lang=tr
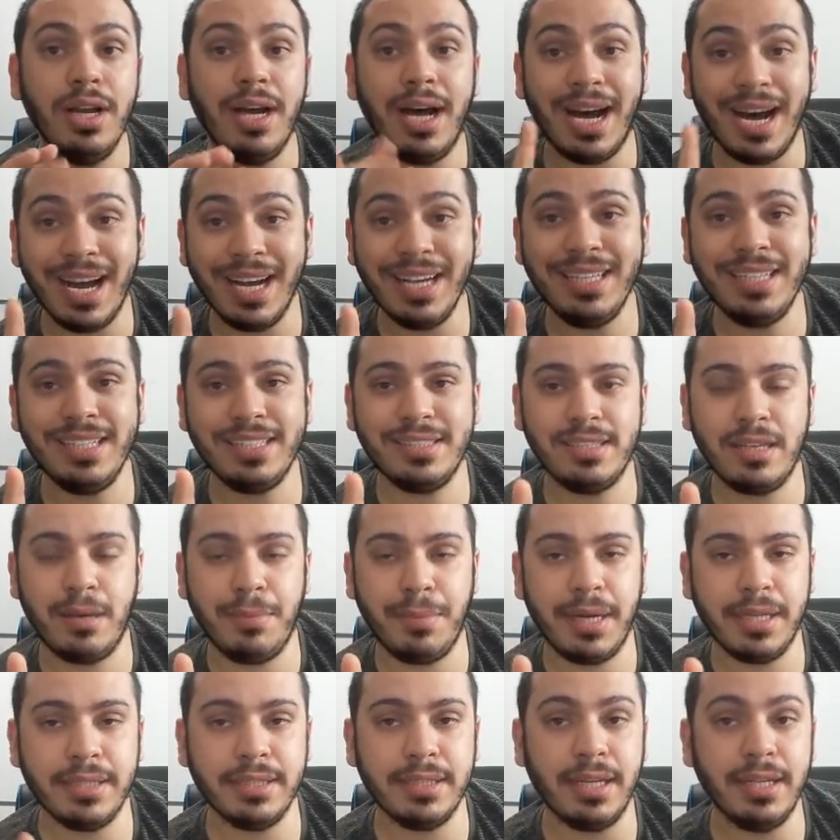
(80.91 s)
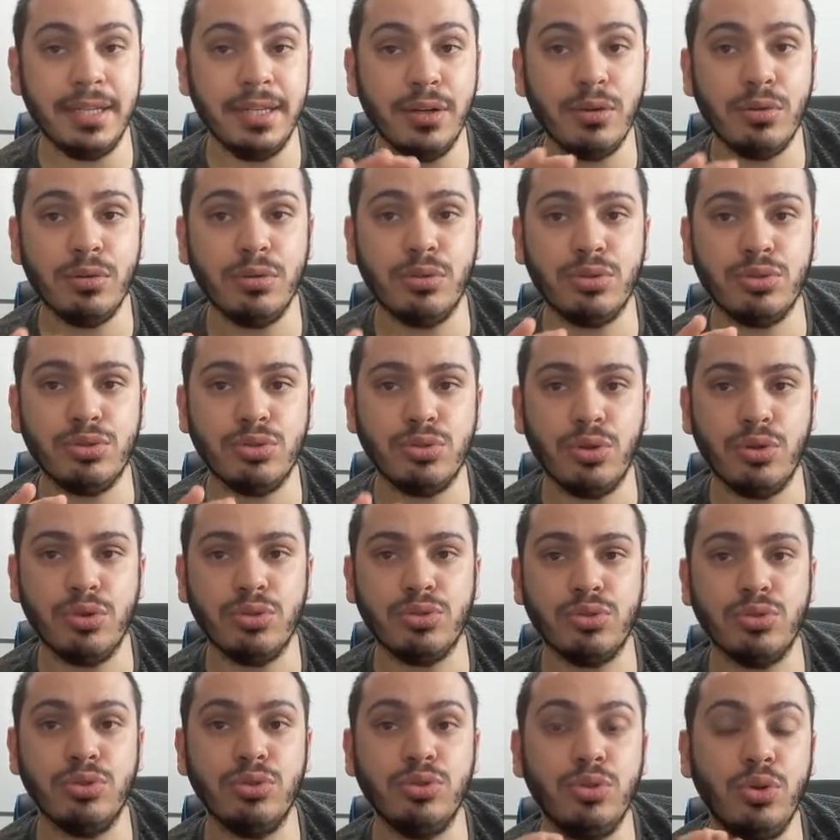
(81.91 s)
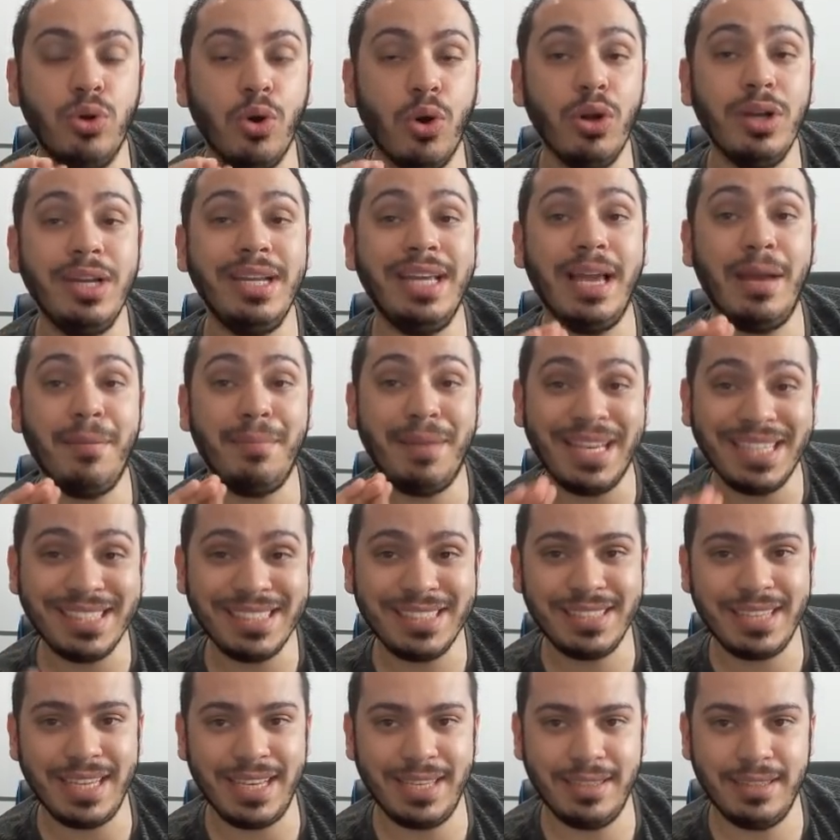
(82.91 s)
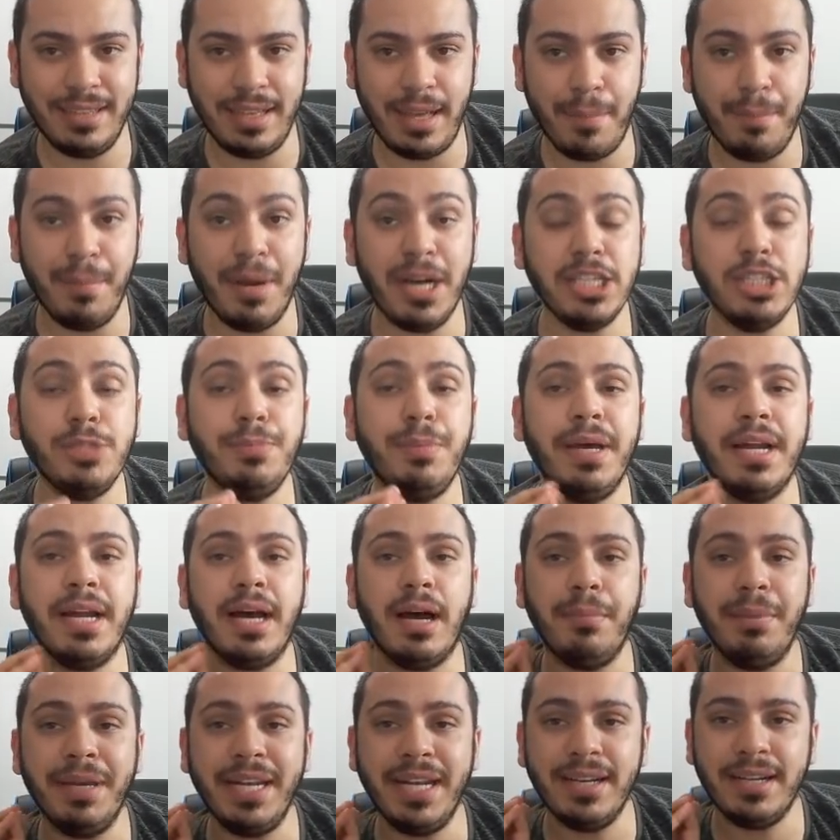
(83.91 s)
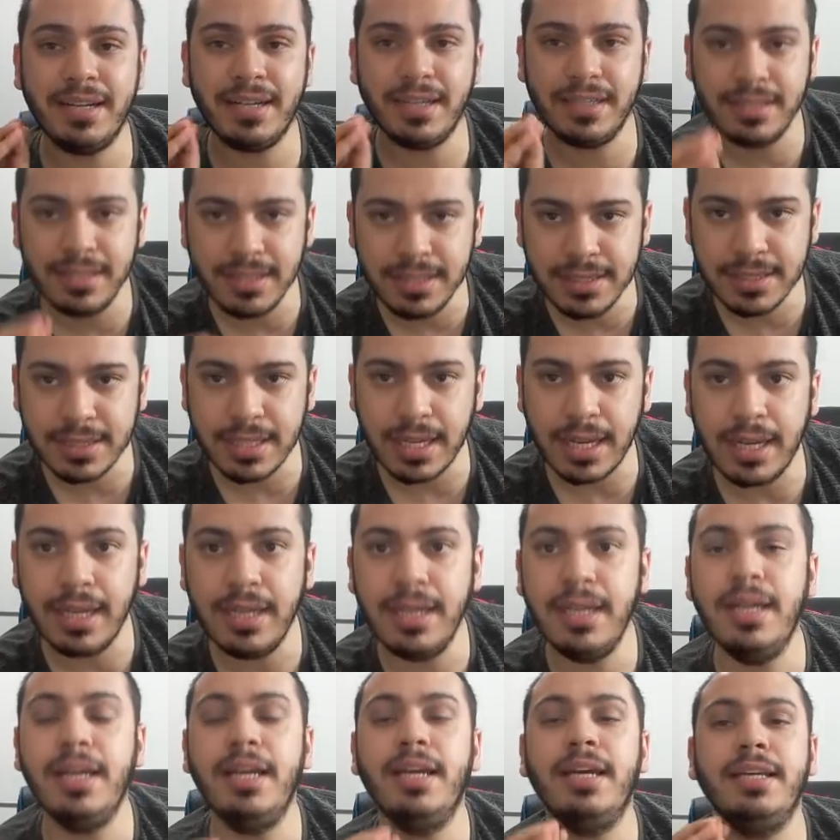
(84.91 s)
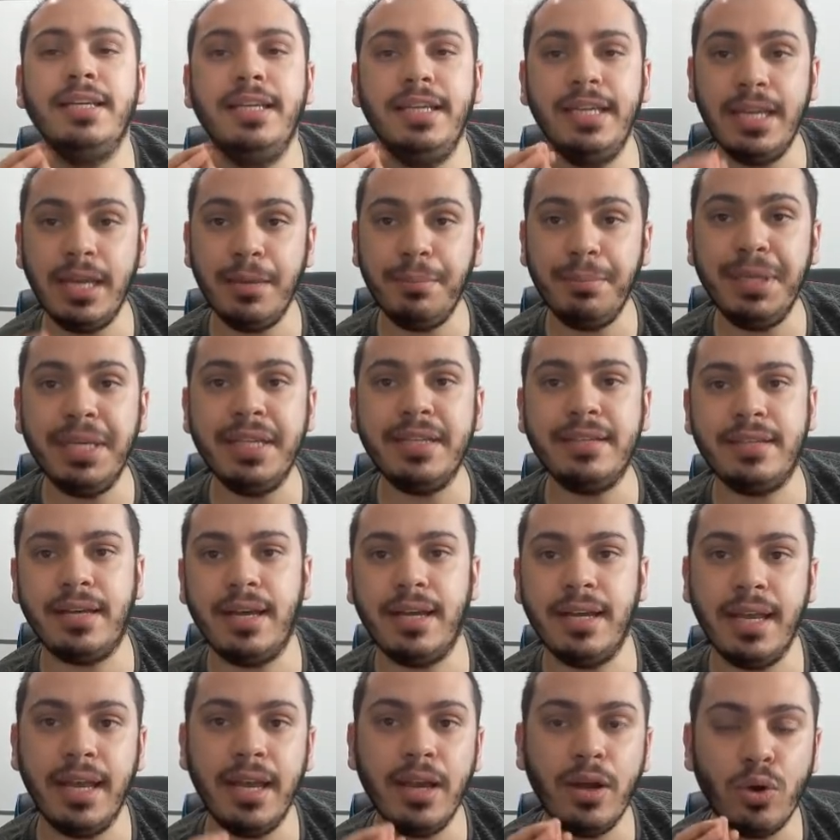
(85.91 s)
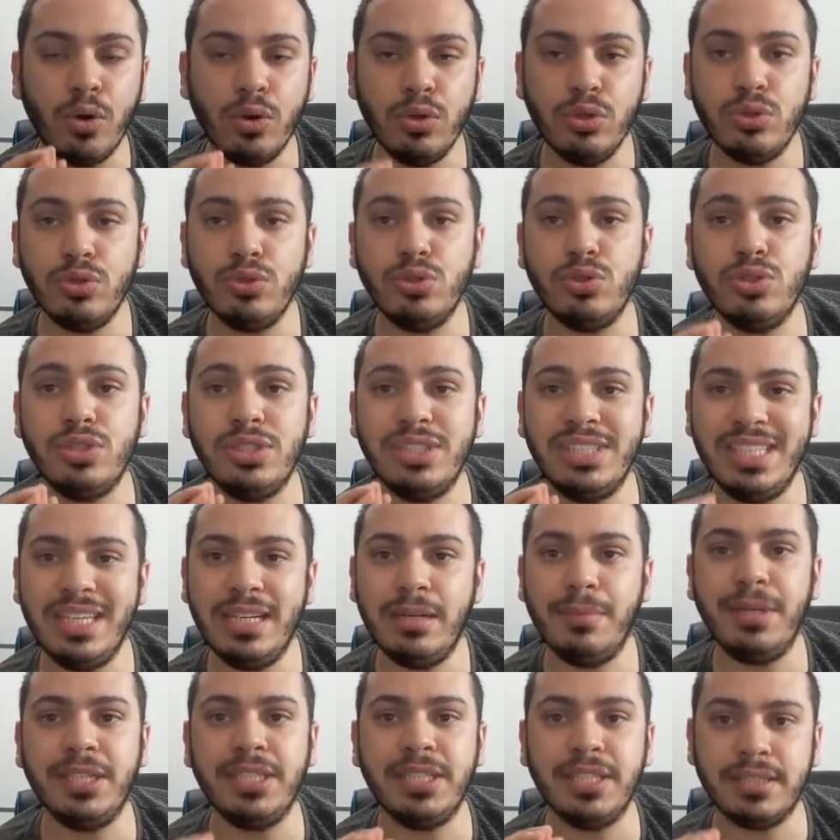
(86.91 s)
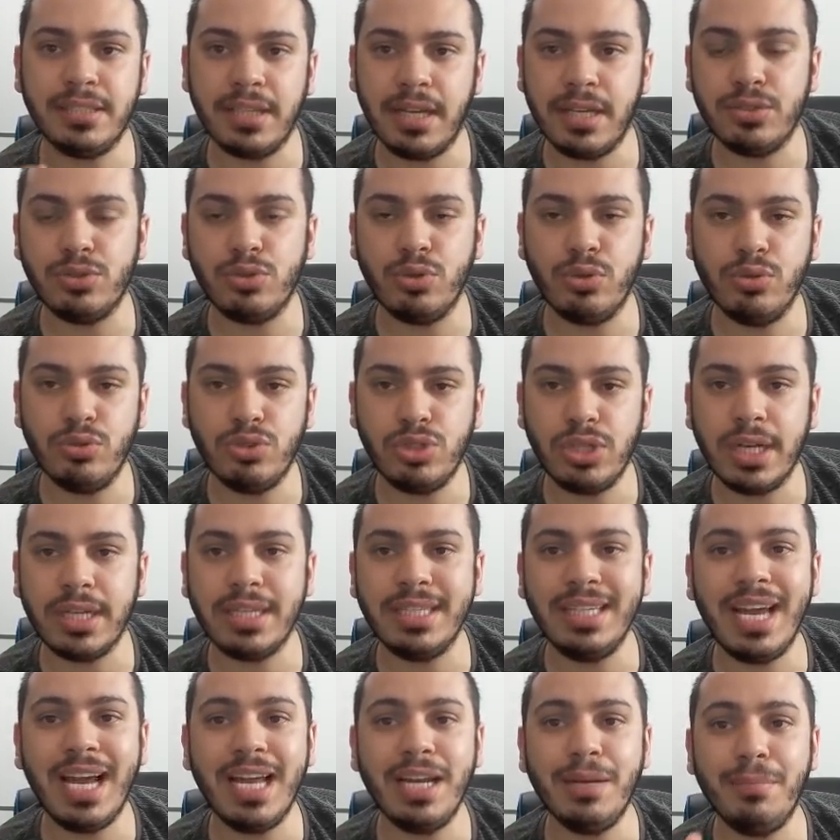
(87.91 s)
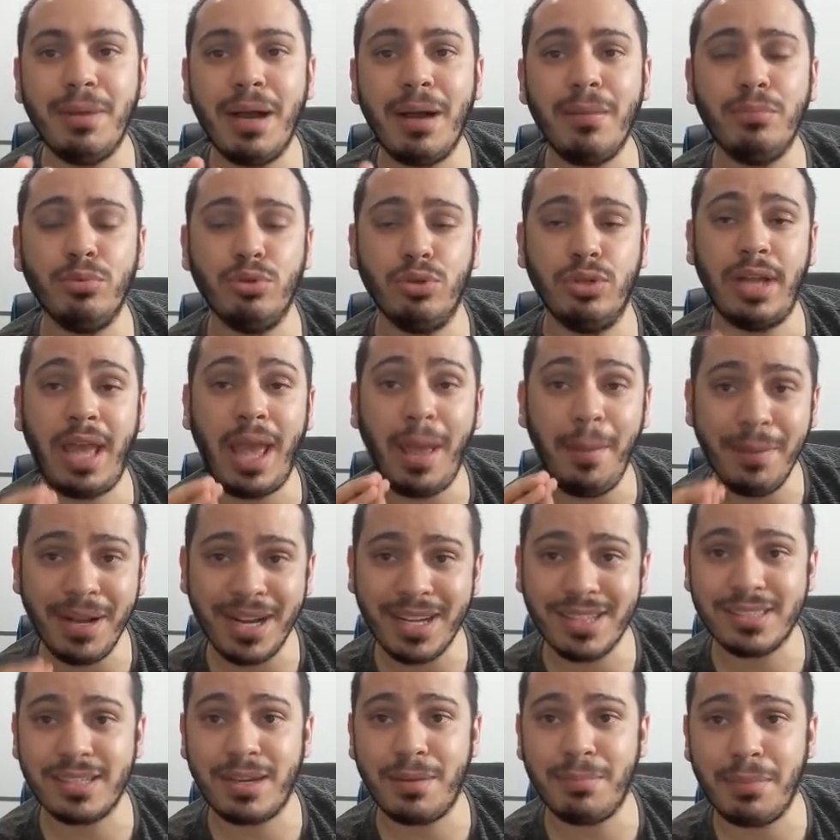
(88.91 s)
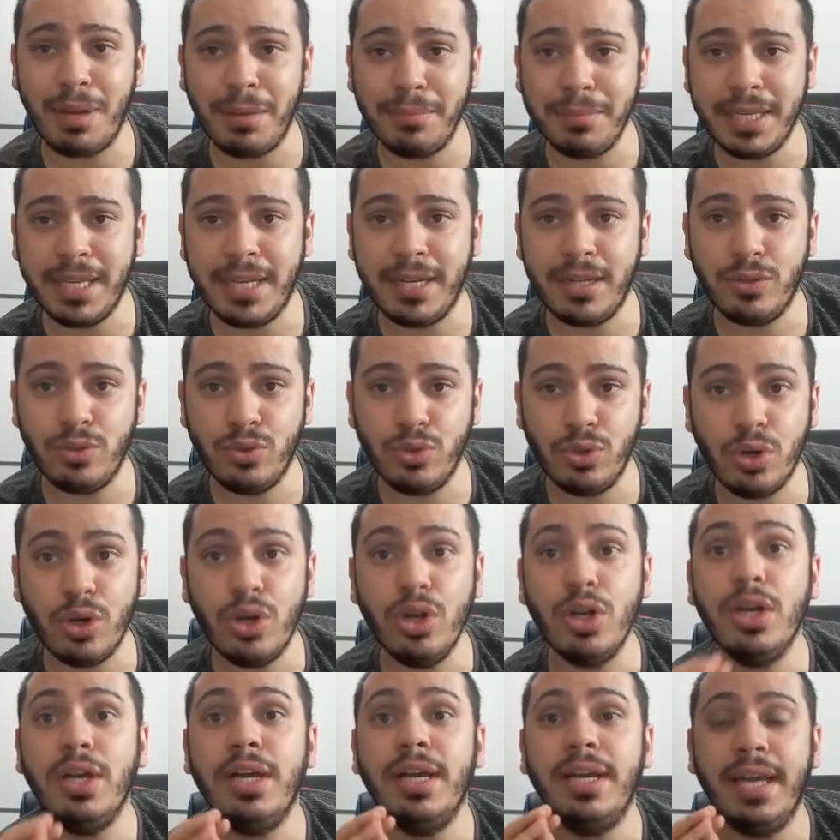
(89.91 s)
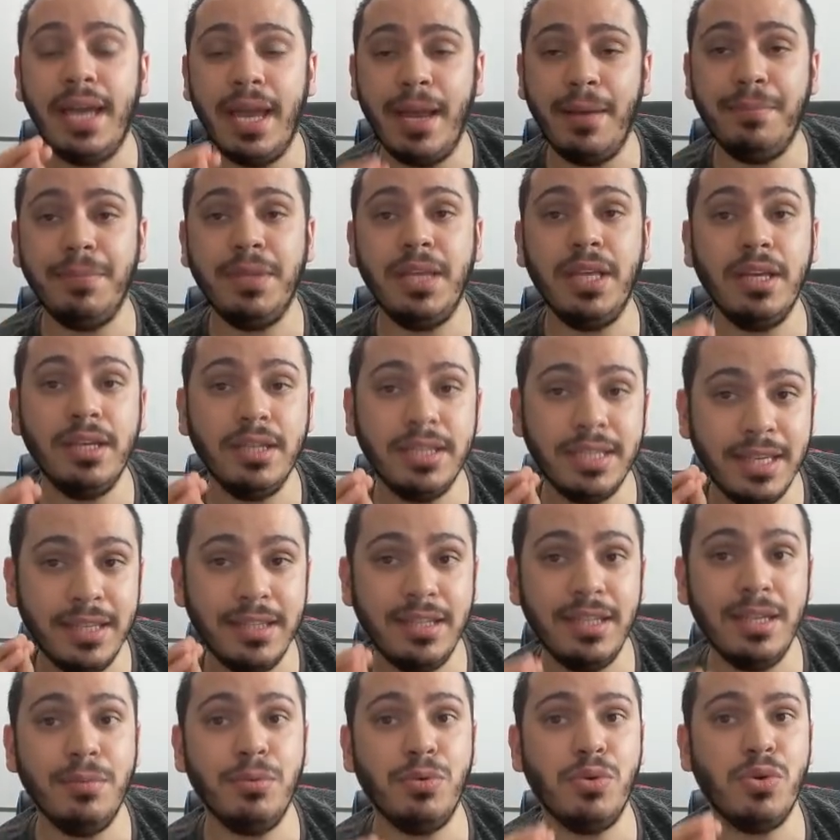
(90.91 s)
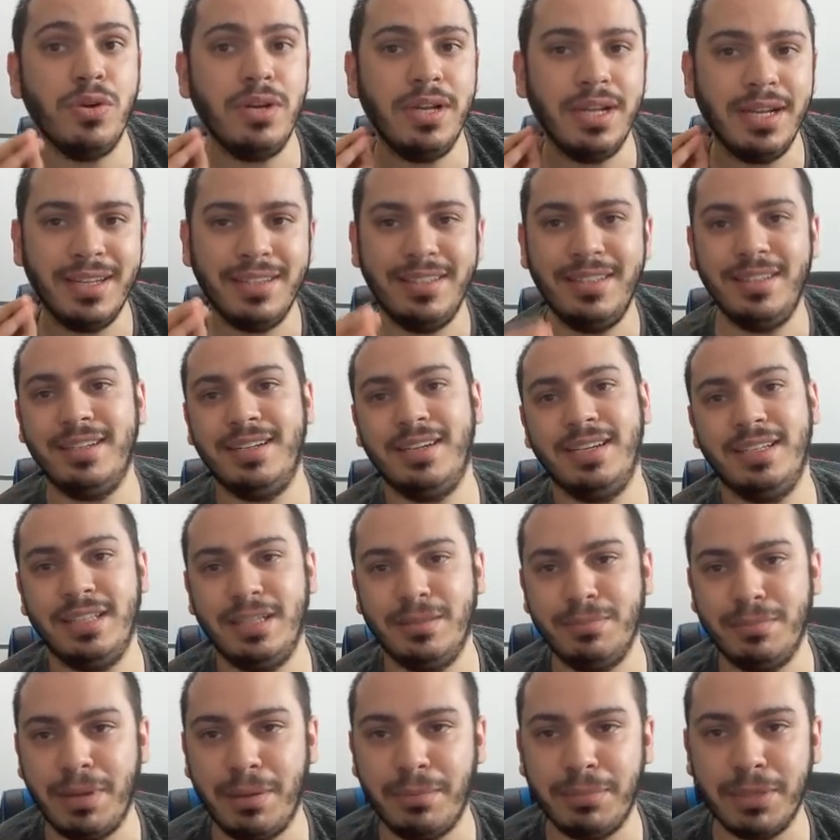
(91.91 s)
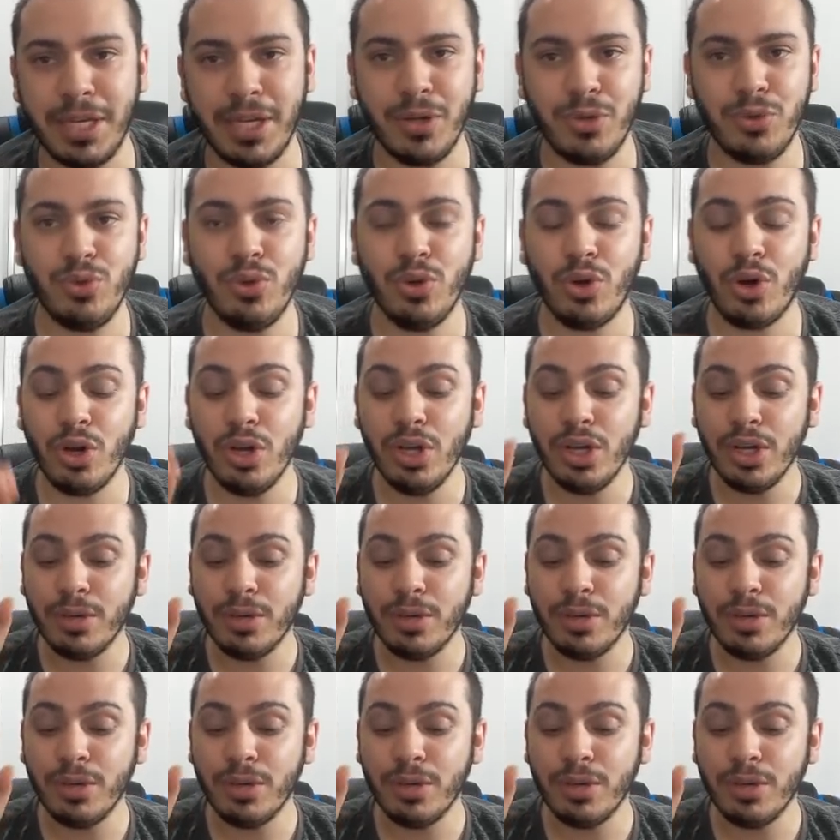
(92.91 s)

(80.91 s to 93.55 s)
Aynı zamanda ne olursa olsun gol yemezsek de maç berabere kalırsa yine bir tane oyuncu silme cezası olacak. Yani ben bugün hem kazanmam gerekiyor hem de yediğim gollere dikkat etmem gerekiyor.